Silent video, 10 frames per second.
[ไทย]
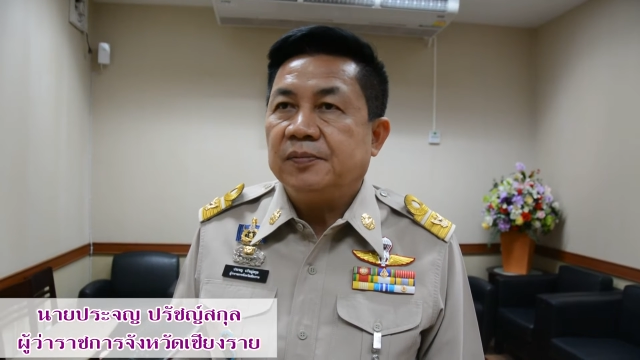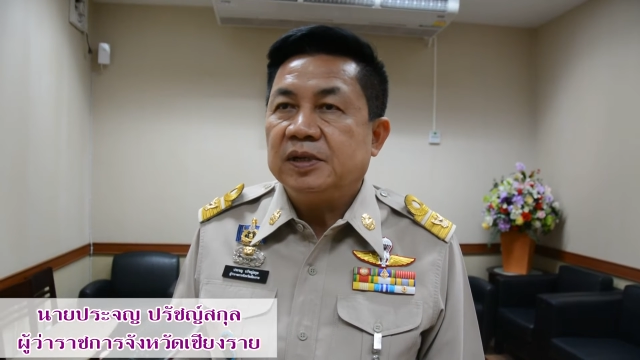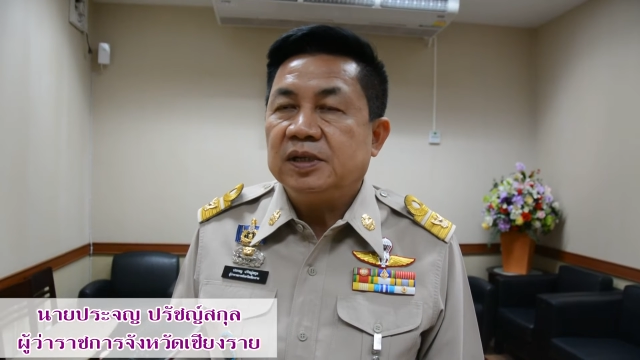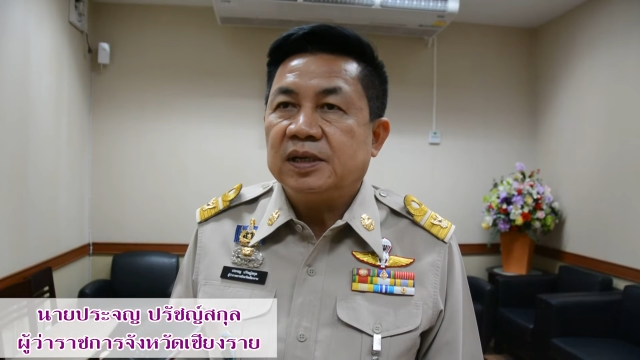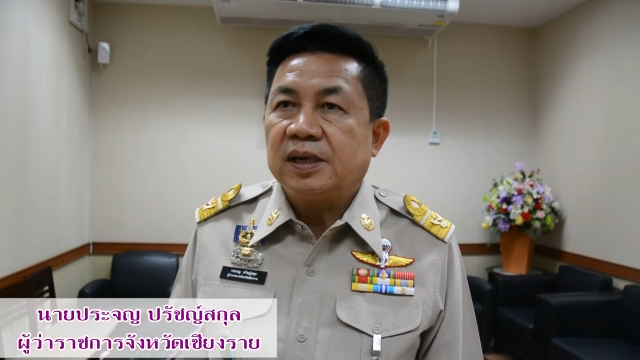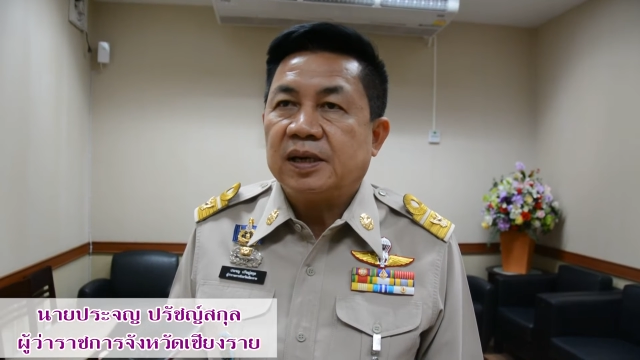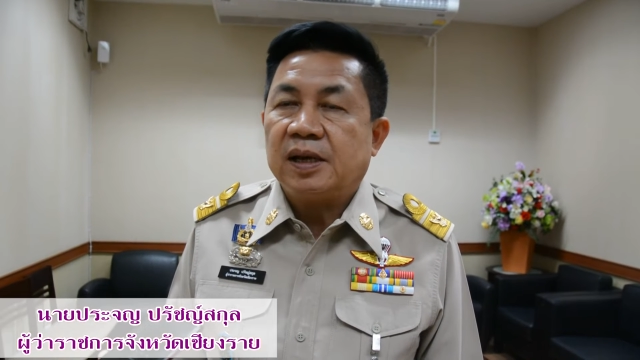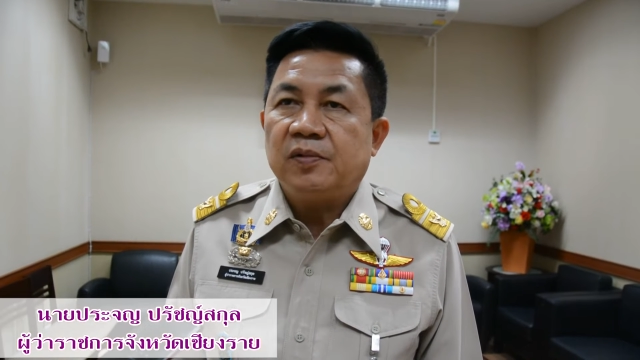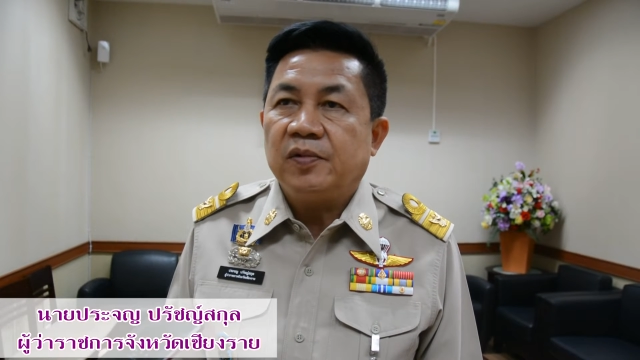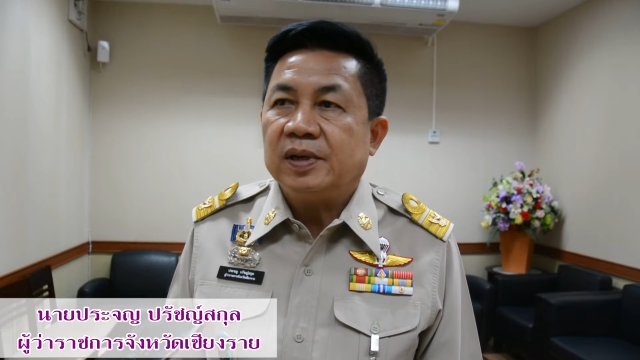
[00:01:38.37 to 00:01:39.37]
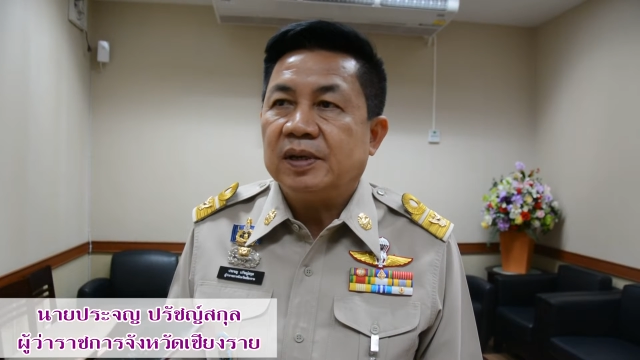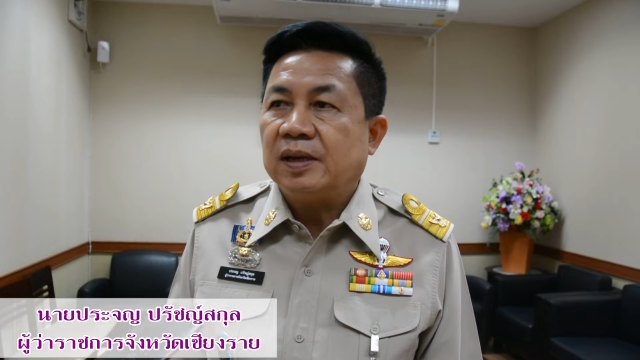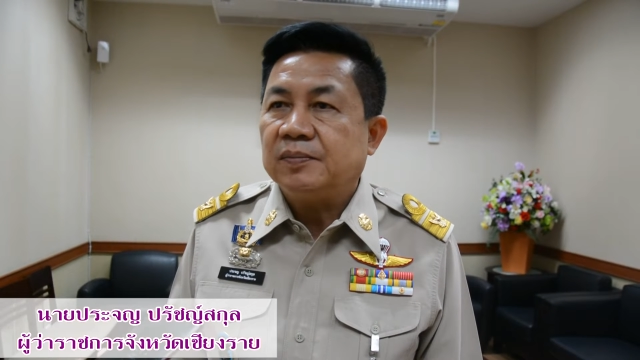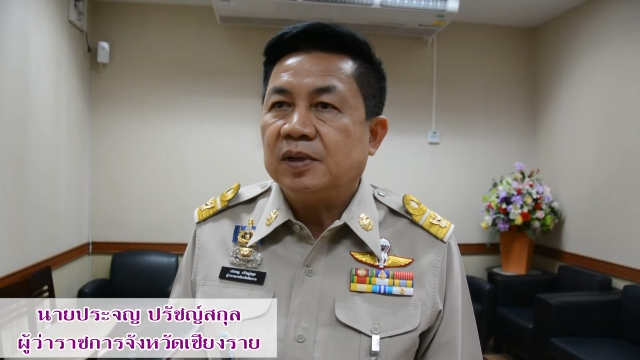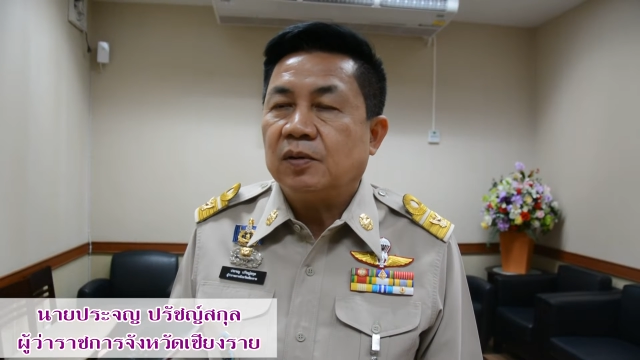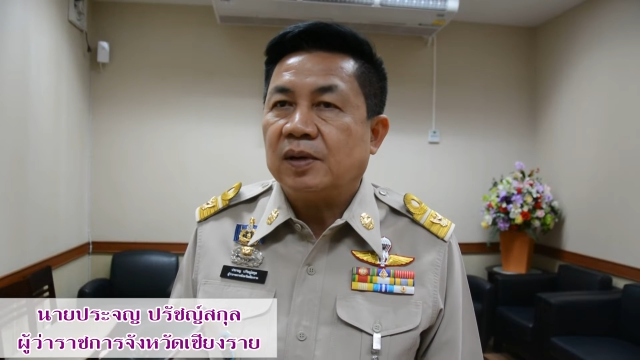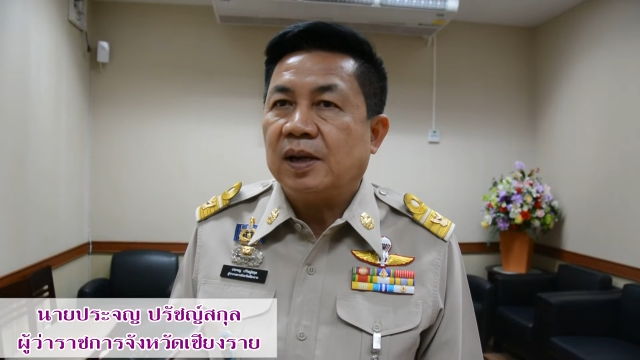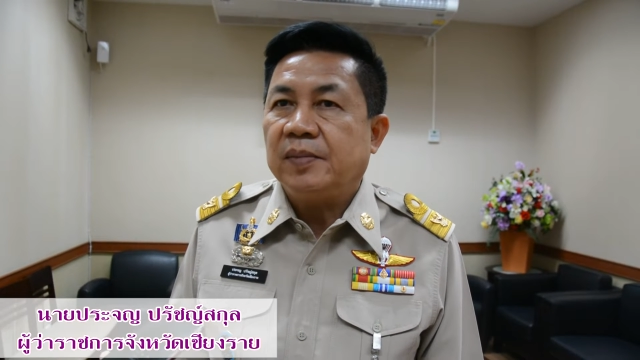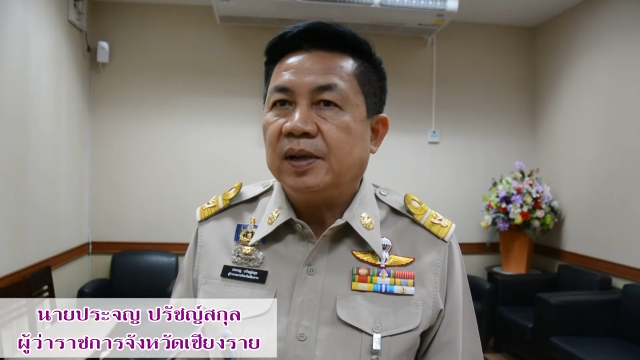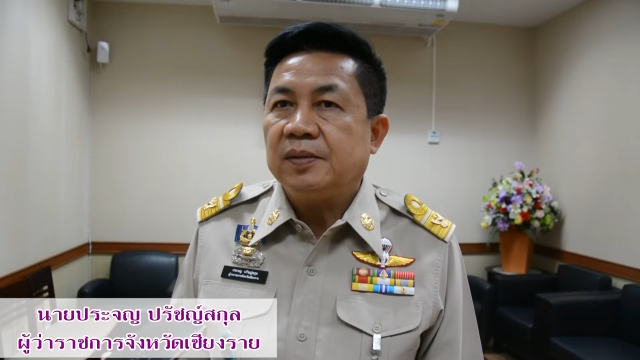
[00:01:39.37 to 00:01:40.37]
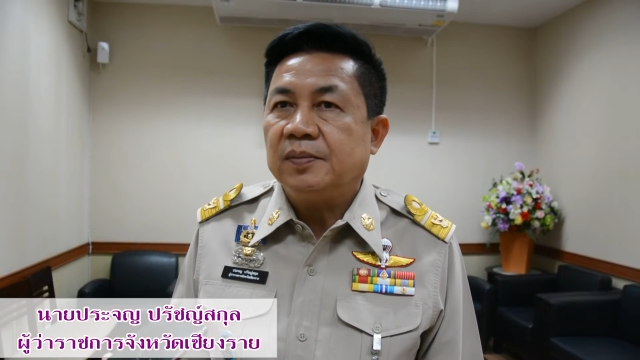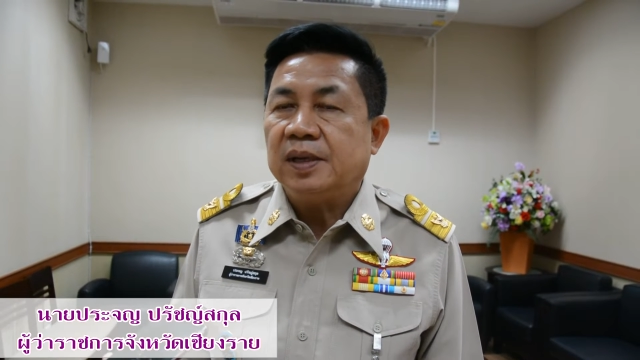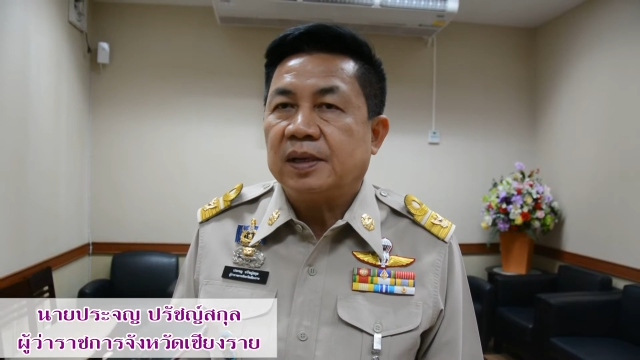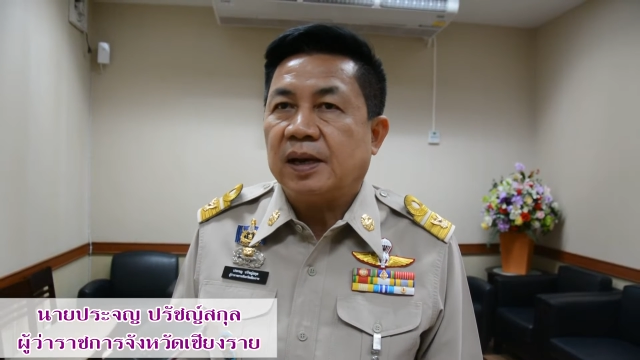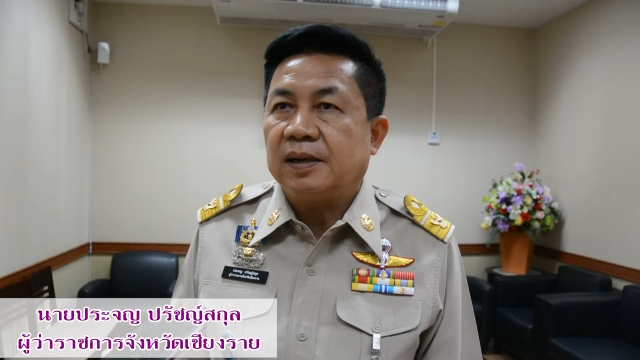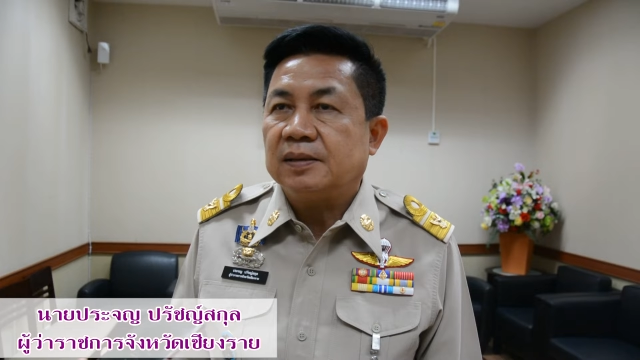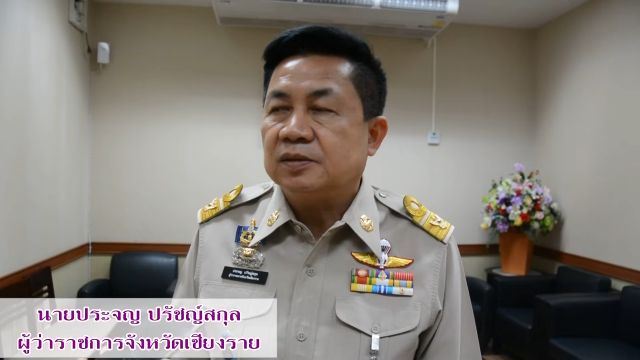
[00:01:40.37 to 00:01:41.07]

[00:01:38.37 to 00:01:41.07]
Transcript: พื้นที่ใกล้ๆบริเวณนั้น เพื่อกดดันไม่ให้มีการ